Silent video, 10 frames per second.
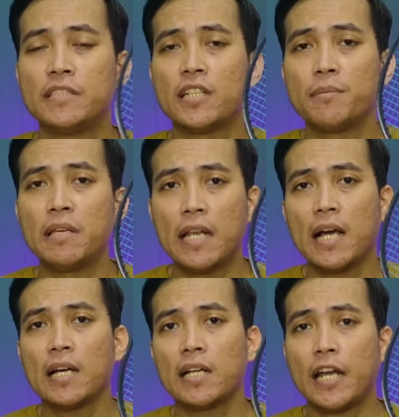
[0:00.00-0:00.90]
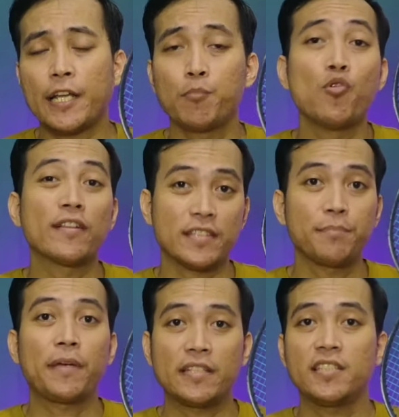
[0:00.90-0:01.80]
bisa dibilang raket buat
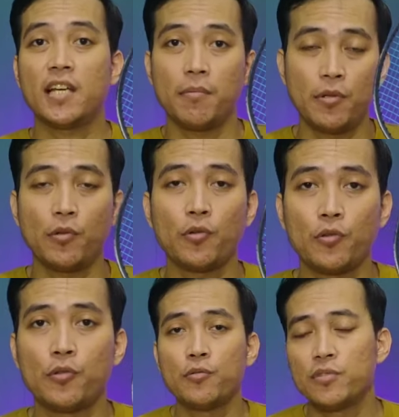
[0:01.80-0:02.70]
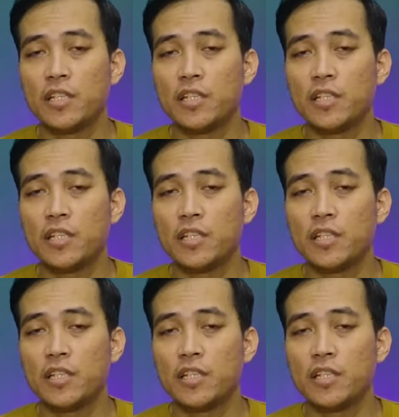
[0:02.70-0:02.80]
smash ya menurutku.